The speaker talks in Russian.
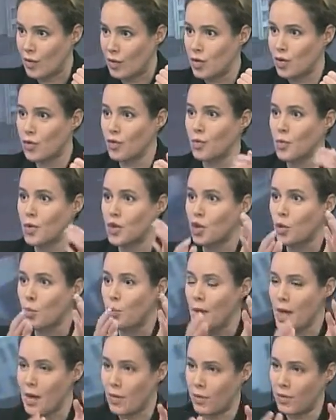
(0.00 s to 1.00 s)
То есть вот между
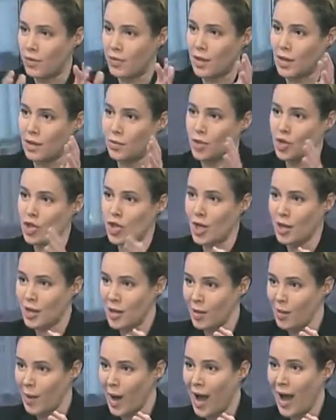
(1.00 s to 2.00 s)
первым и вторым
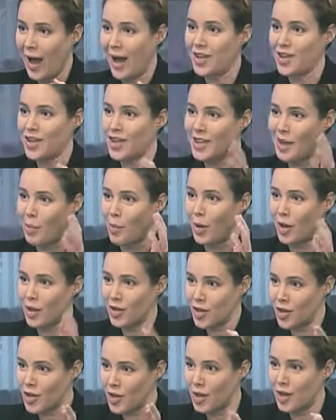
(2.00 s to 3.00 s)
чтением они
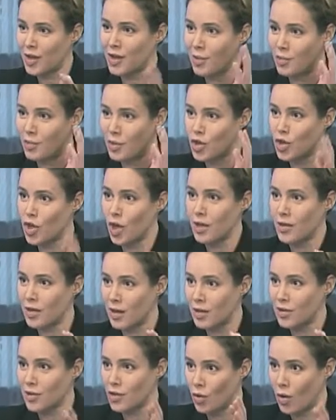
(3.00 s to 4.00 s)
дополнительно
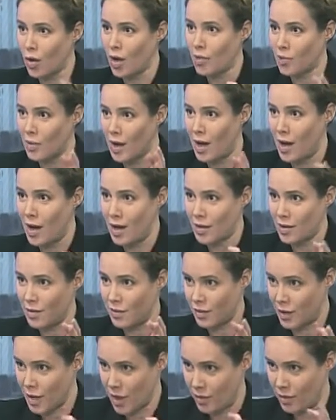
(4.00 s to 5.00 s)
напечатали 40 миллиардов
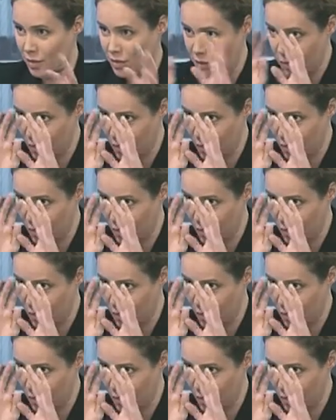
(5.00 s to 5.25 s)
гривен.